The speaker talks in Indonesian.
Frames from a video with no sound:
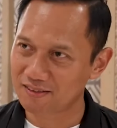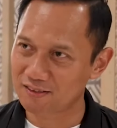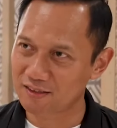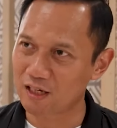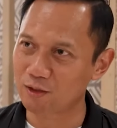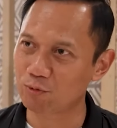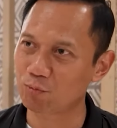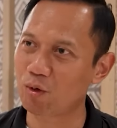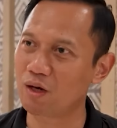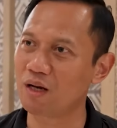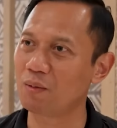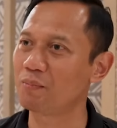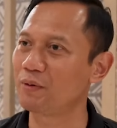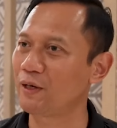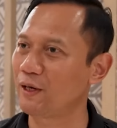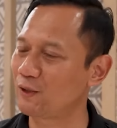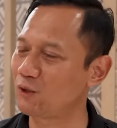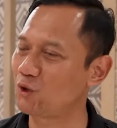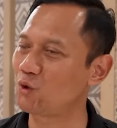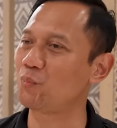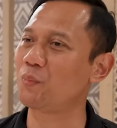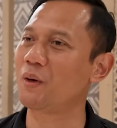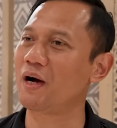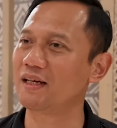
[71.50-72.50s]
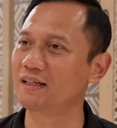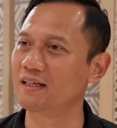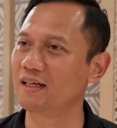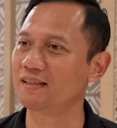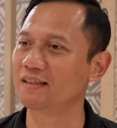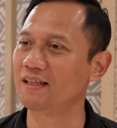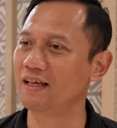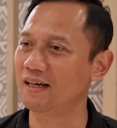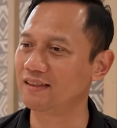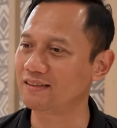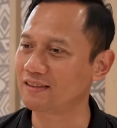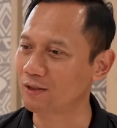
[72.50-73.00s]
jadwalnya begitu
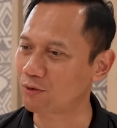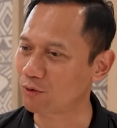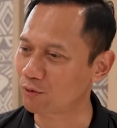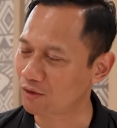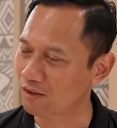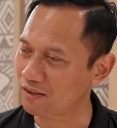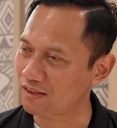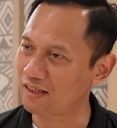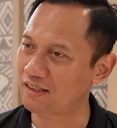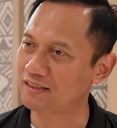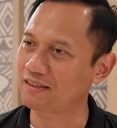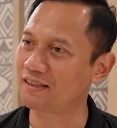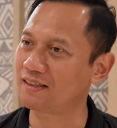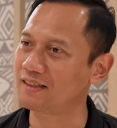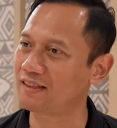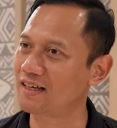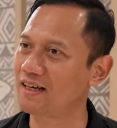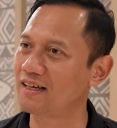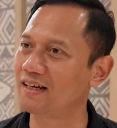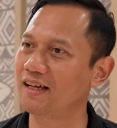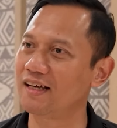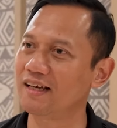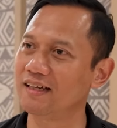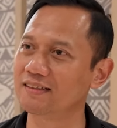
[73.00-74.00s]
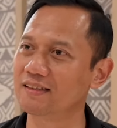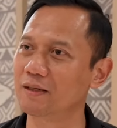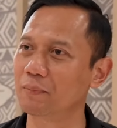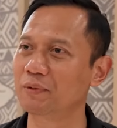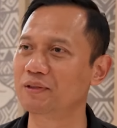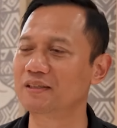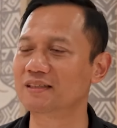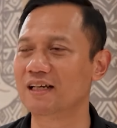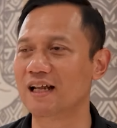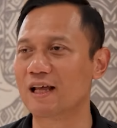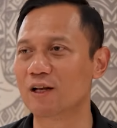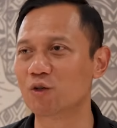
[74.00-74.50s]
padat dari satu titik ke titik yang lain
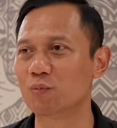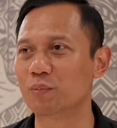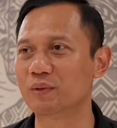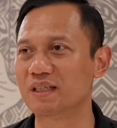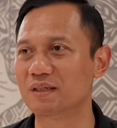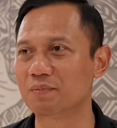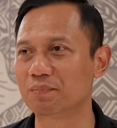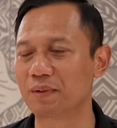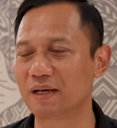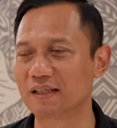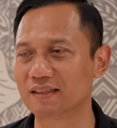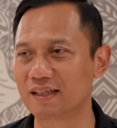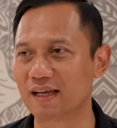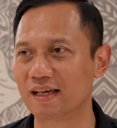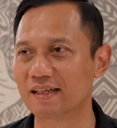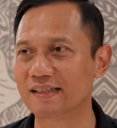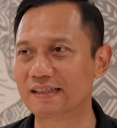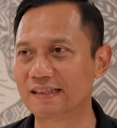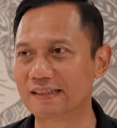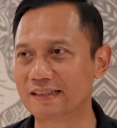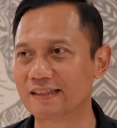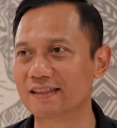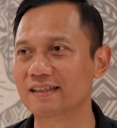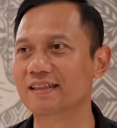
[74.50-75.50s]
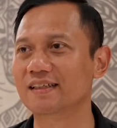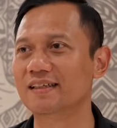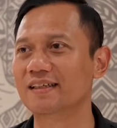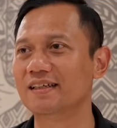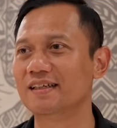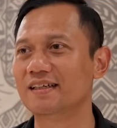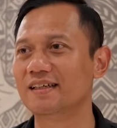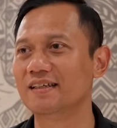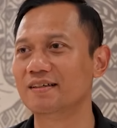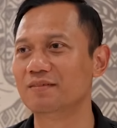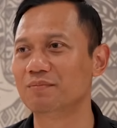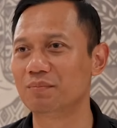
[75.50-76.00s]
tapi selalu menyempatkan diri
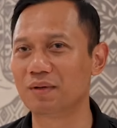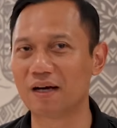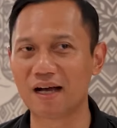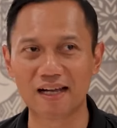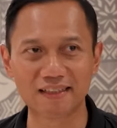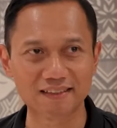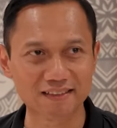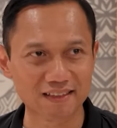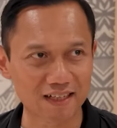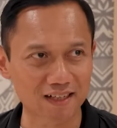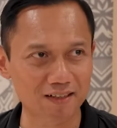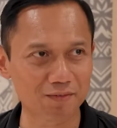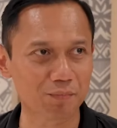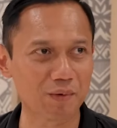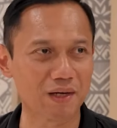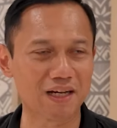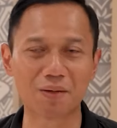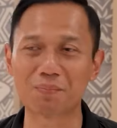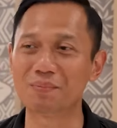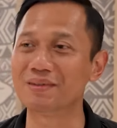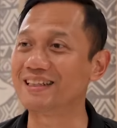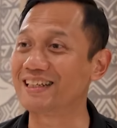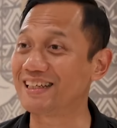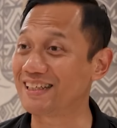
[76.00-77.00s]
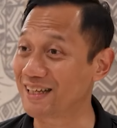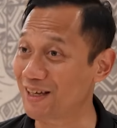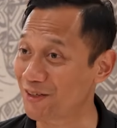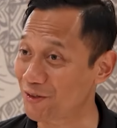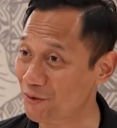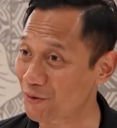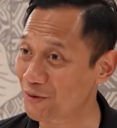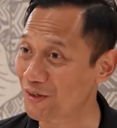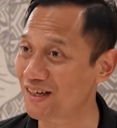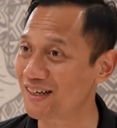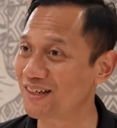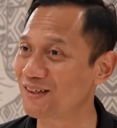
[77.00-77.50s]
mengajak para menterinya
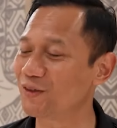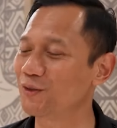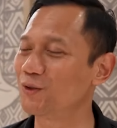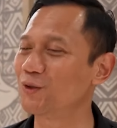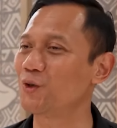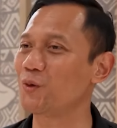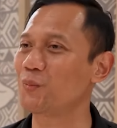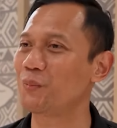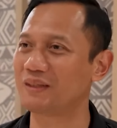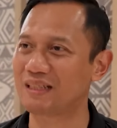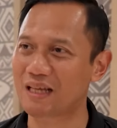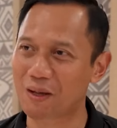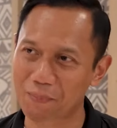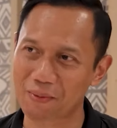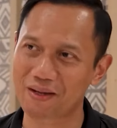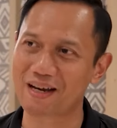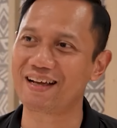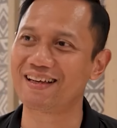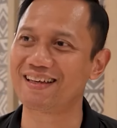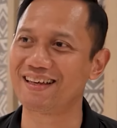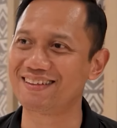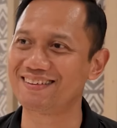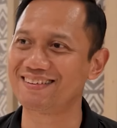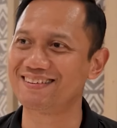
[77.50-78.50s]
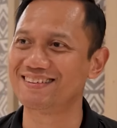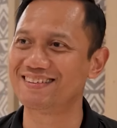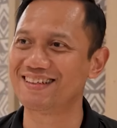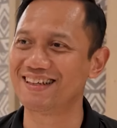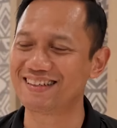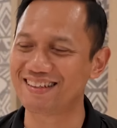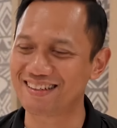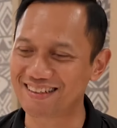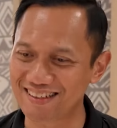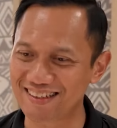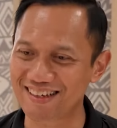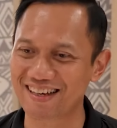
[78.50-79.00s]
juga untuk menyapa rakyat
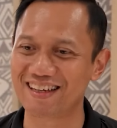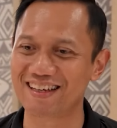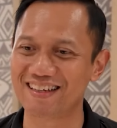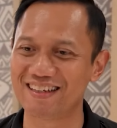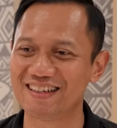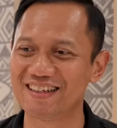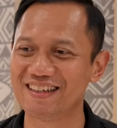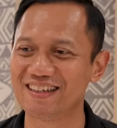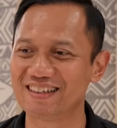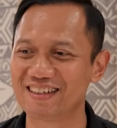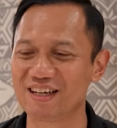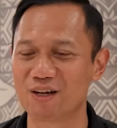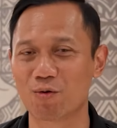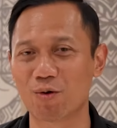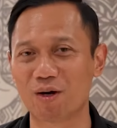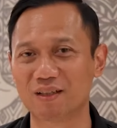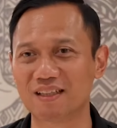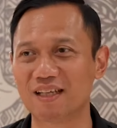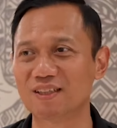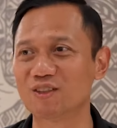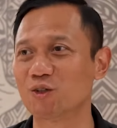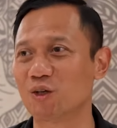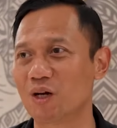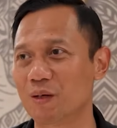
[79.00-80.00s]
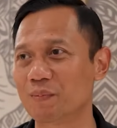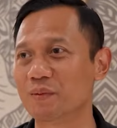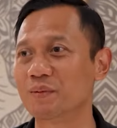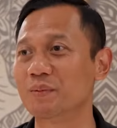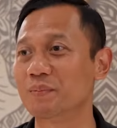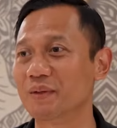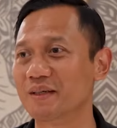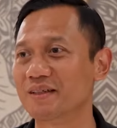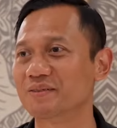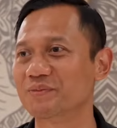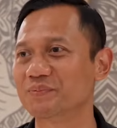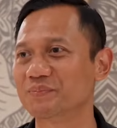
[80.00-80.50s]
dan inilah kekuatan seorang
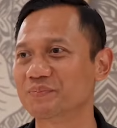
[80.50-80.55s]
pemimpin.